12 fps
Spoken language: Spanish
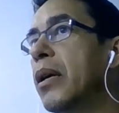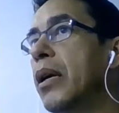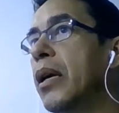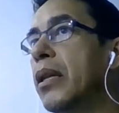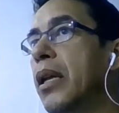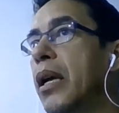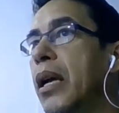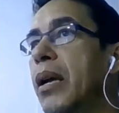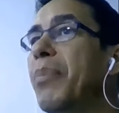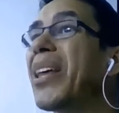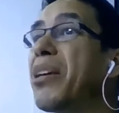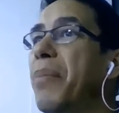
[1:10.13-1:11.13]

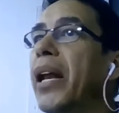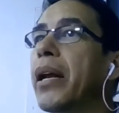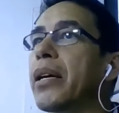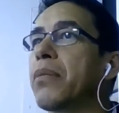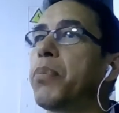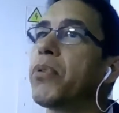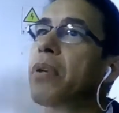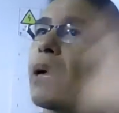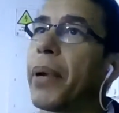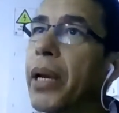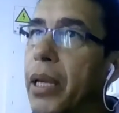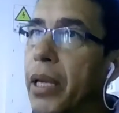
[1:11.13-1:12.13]
esté Medimarcas, pum, le
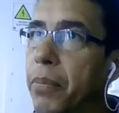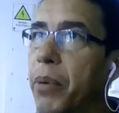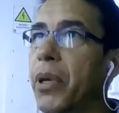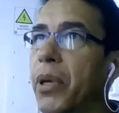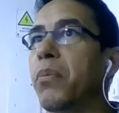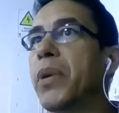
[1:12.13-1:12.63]
aparezca de primero,